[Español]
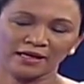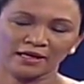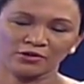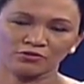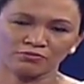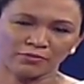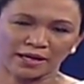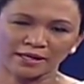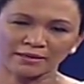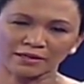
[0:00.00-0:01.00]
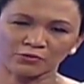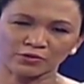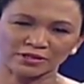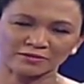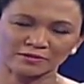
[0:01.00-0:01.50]
Y hay
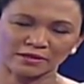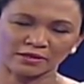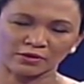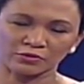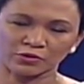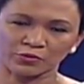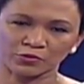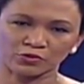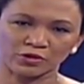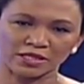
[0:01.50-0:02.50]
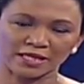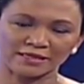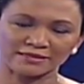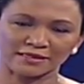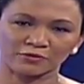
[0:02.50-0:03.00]
algunas, en algunas
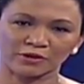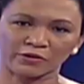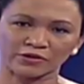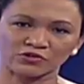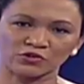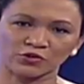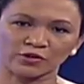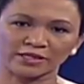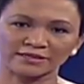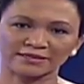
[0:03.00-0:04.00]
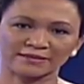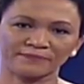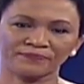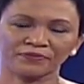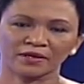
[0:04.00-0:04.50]
oportunidades, en algunas ocasiones,
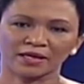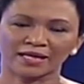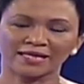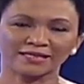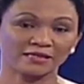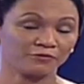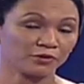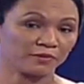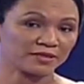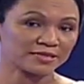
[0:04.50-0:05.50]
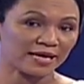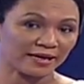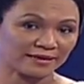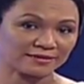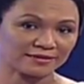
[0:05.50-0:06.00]
que la gente difunde
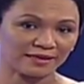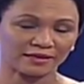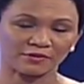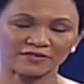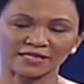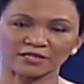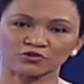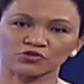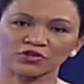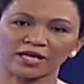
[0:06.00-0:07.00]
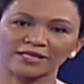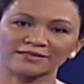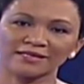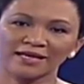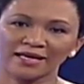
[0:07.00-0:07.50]
mensajes a través de redes
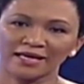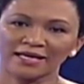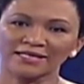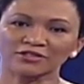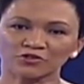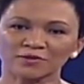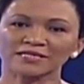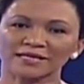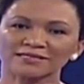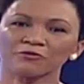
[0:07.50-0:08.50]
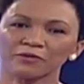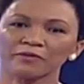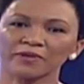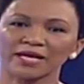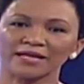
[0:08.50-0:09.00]
sociales y esos mensajes se
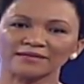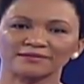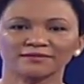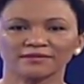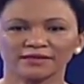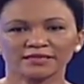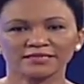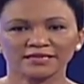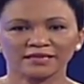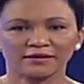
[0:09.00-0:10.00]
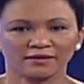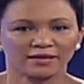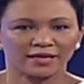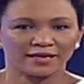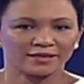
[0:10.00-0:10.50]
vuelven virales. Quiere decir que,
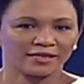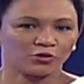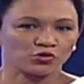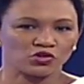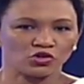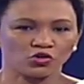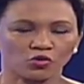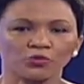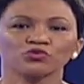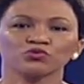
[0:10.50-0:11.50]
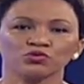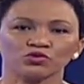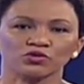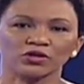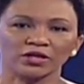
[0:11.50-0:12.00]
la gente lo sintió como
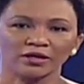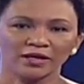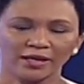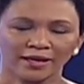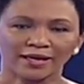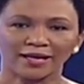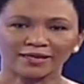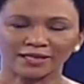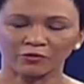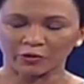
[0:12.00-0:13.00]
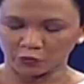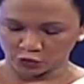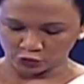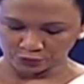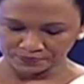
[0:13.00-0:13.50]
suyo, que la gente lo
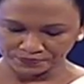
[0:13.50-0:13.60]
acogió.